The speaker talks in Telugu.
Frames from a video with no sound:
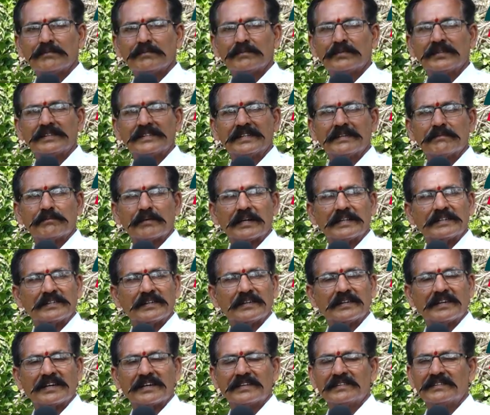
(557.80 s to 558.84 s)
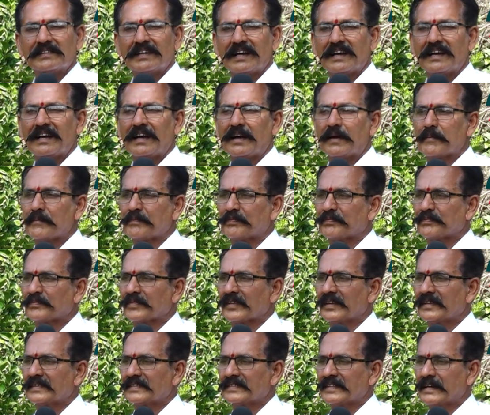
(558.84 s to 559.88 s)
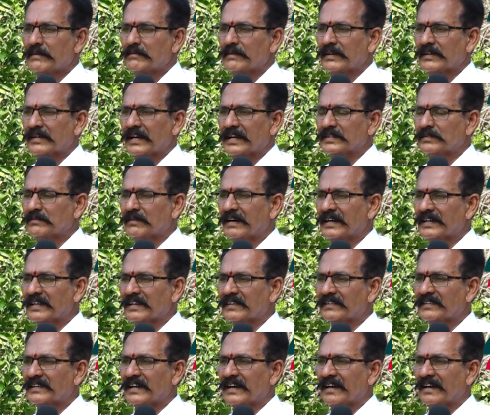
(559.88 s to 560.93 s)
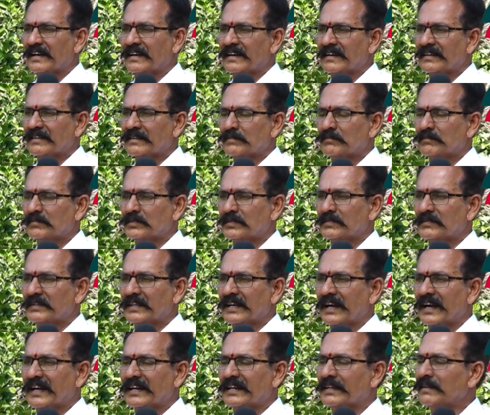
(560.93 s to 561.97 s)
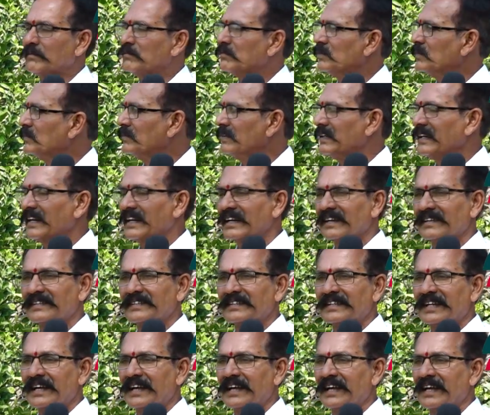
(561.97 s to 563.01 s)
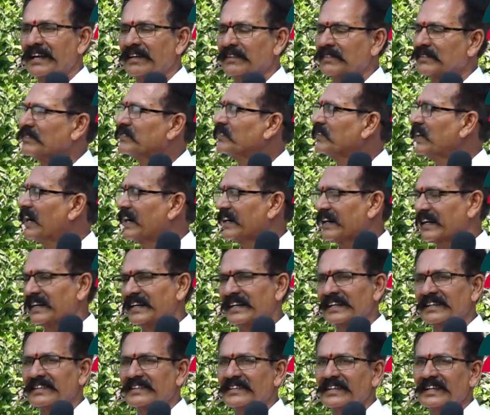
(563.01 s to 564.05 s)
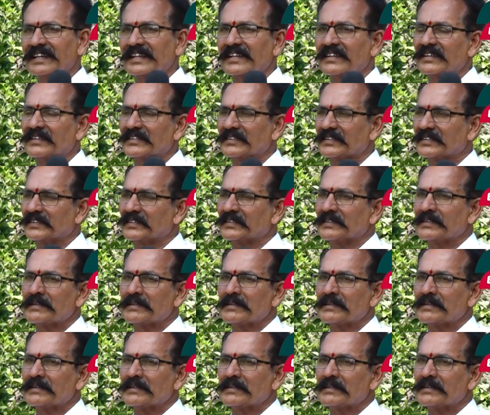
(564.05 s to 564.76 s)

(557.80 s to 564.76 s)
పోతే ప్రతి ఒక్కరు కూడా తమకు అందుబాటులో ఉన్న భూమి కానీ భూమి లేకుంటే రూఫ్ గార్డెనింగ్ కూడా ఈరోజు